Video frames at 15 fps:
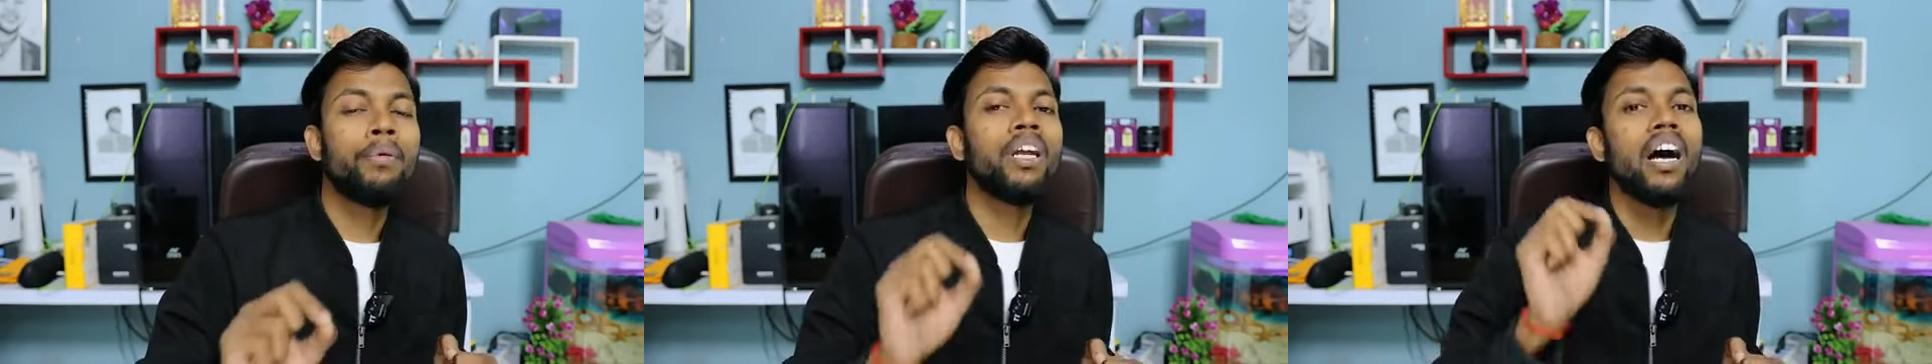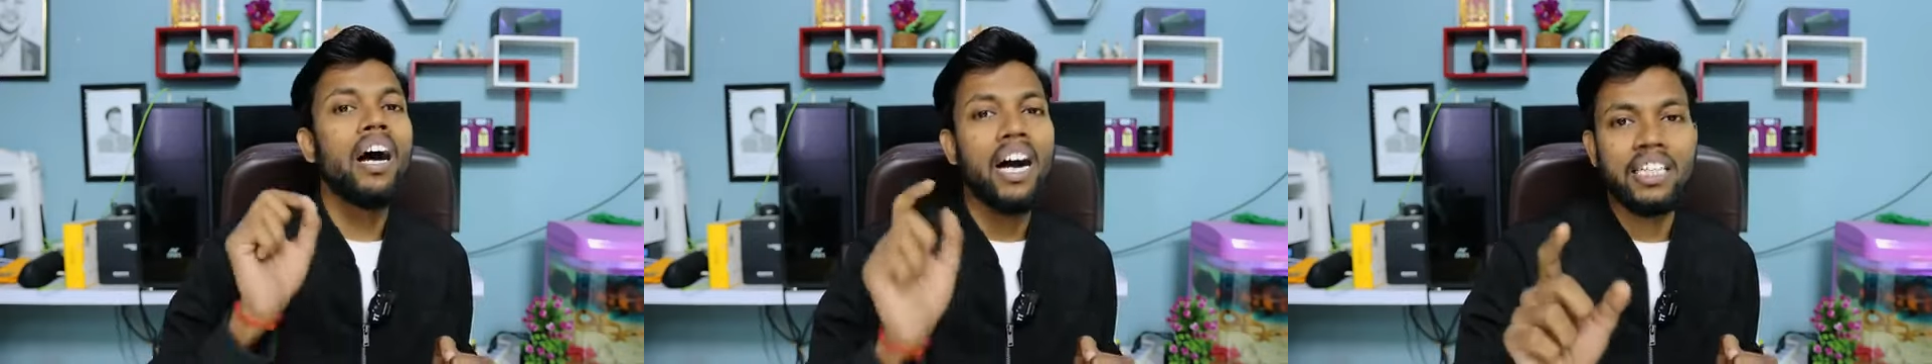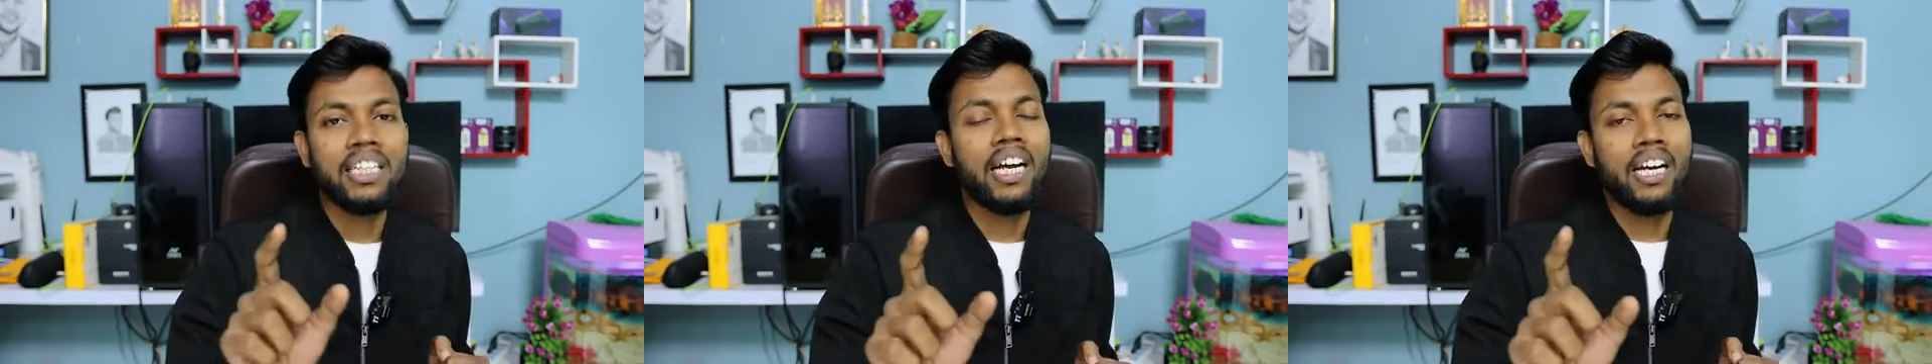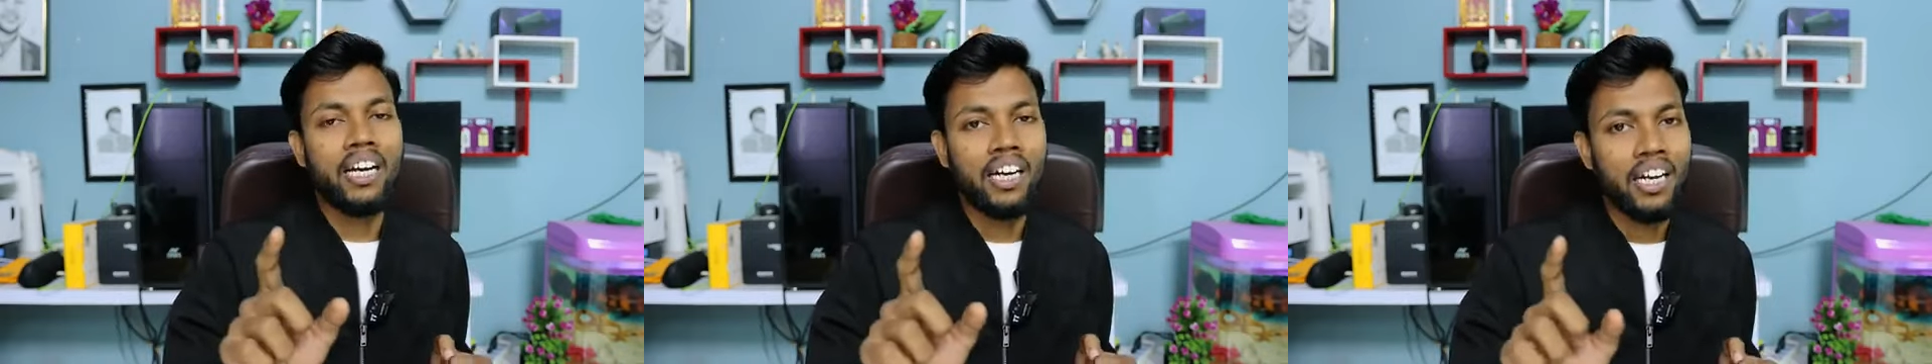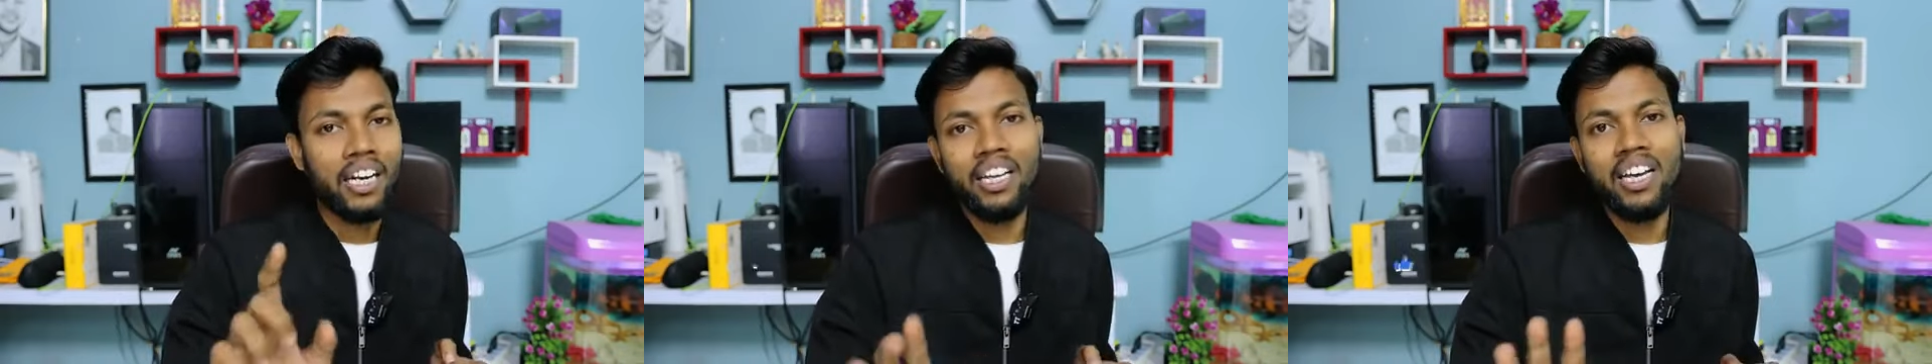या फिर आ
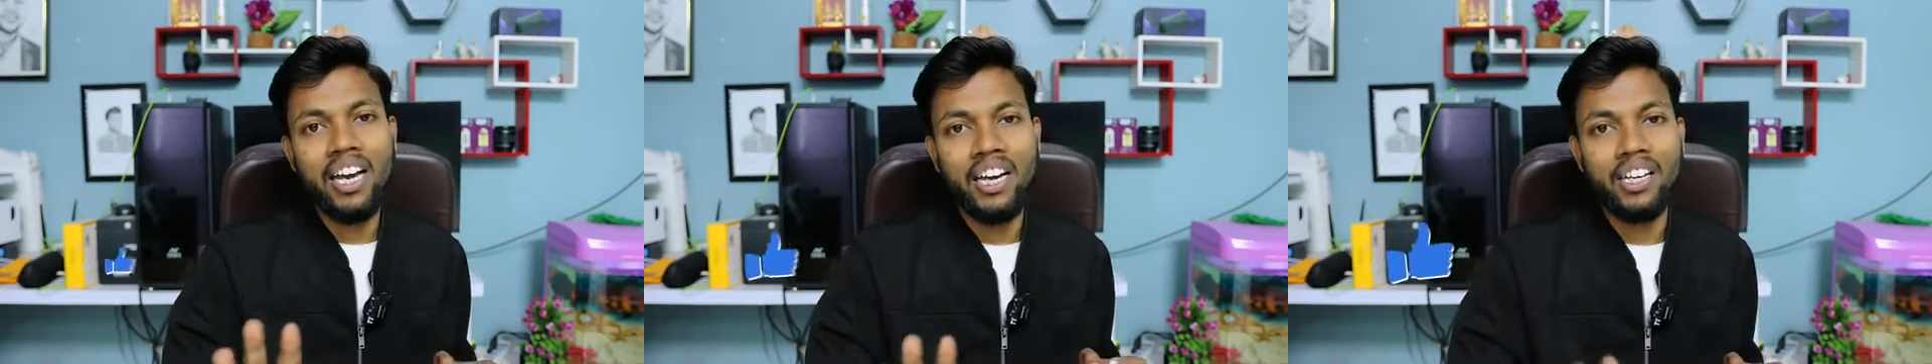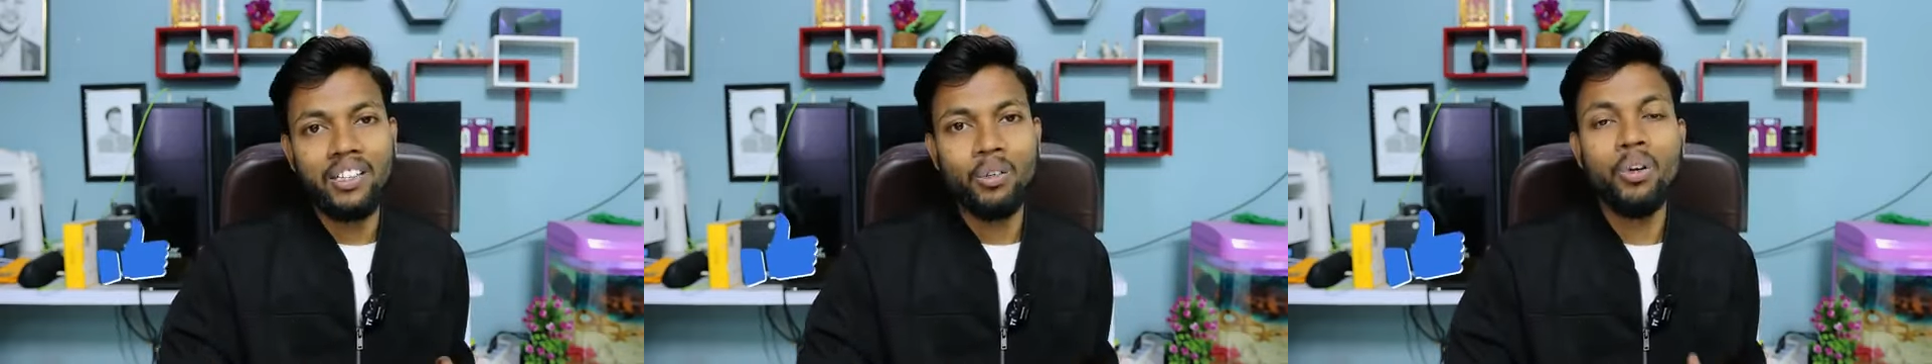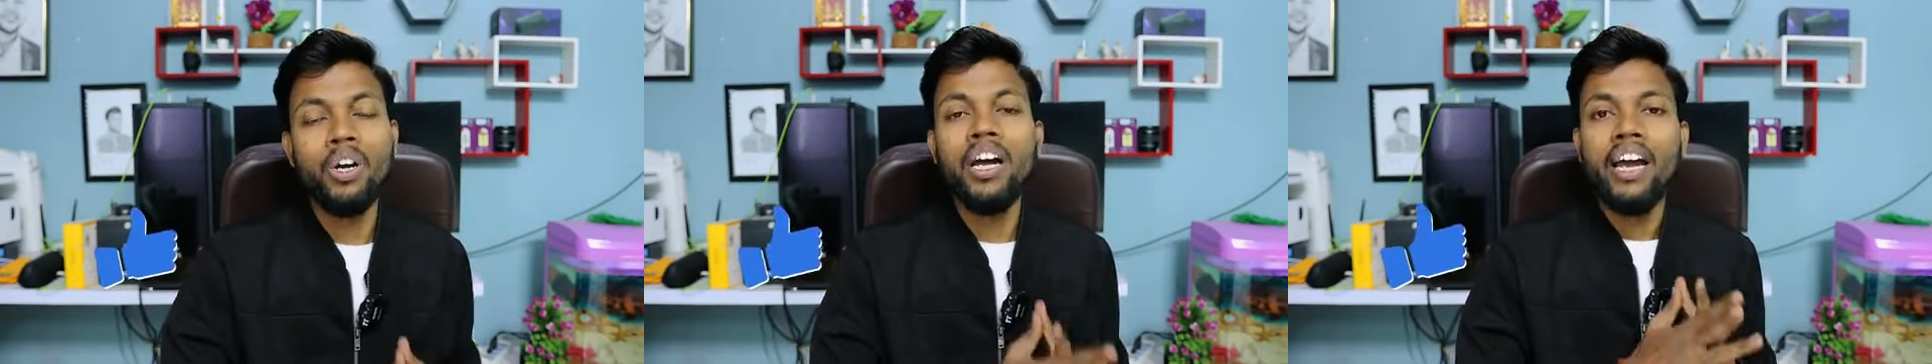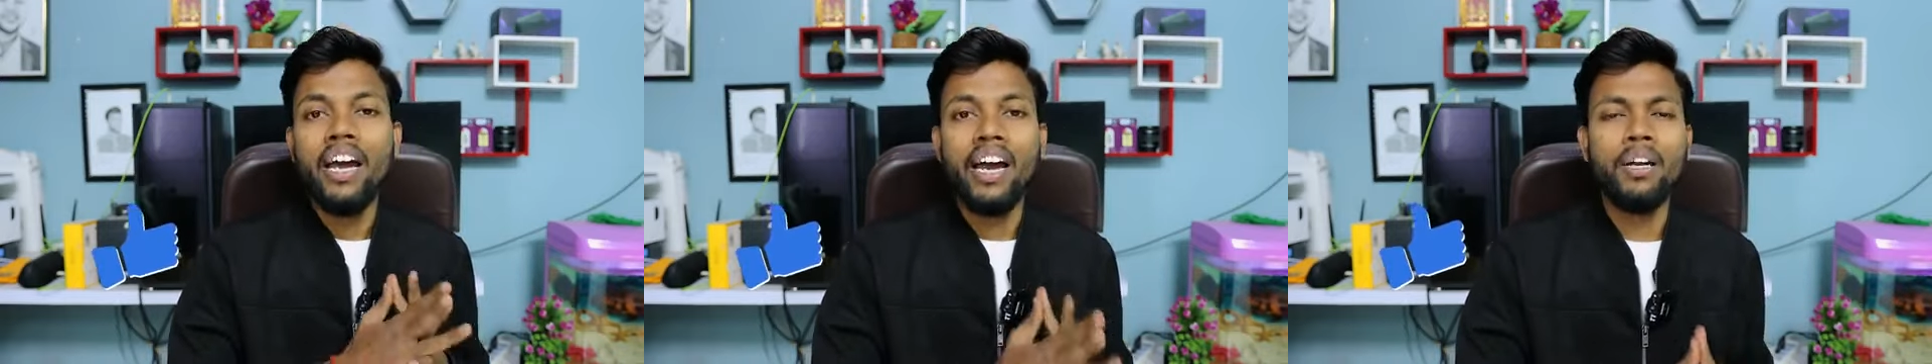जाएगा अगर नहीं आया तो